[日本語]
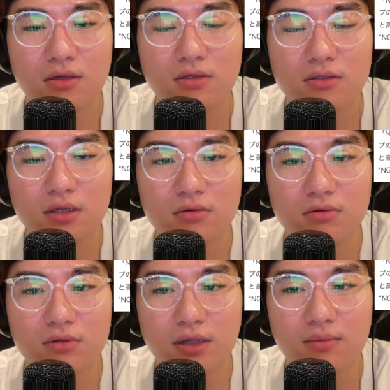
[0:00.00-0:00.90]
してる
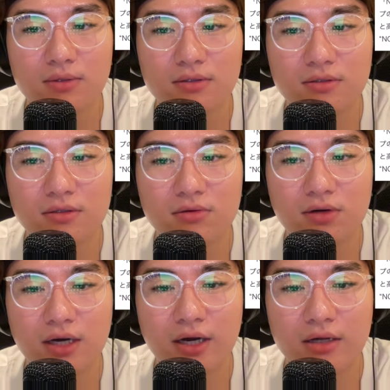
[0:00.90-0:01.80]
ので、別に
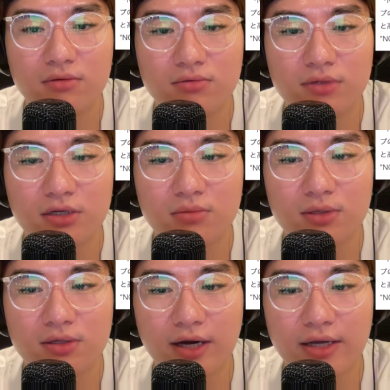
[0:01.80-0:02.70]
あの2
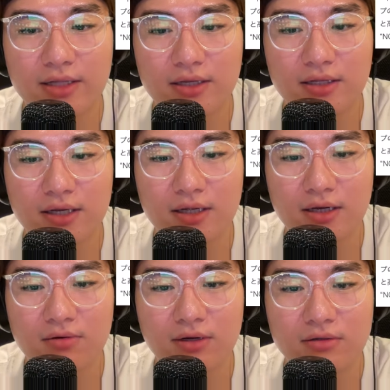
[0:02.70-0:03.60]
組の間になん
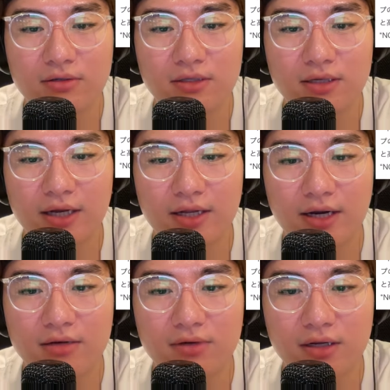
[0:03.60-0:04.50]
か悪いあれ
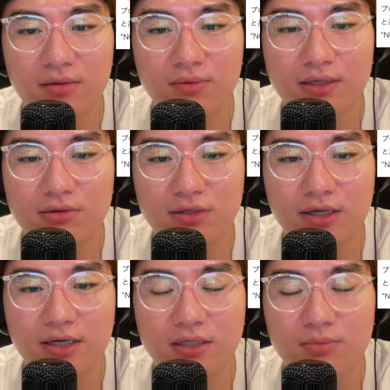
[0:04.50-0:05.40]
があるわけでもないし、お
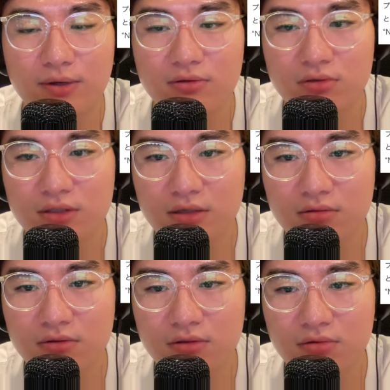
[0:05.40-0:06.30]
互いリスペクトして
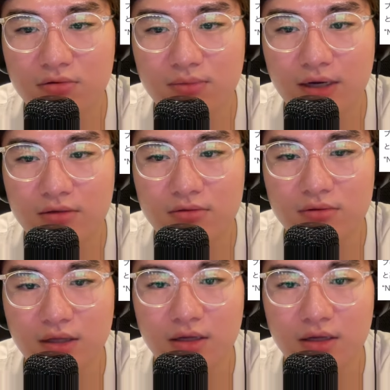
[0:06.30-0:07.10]
るっていうところもあるので、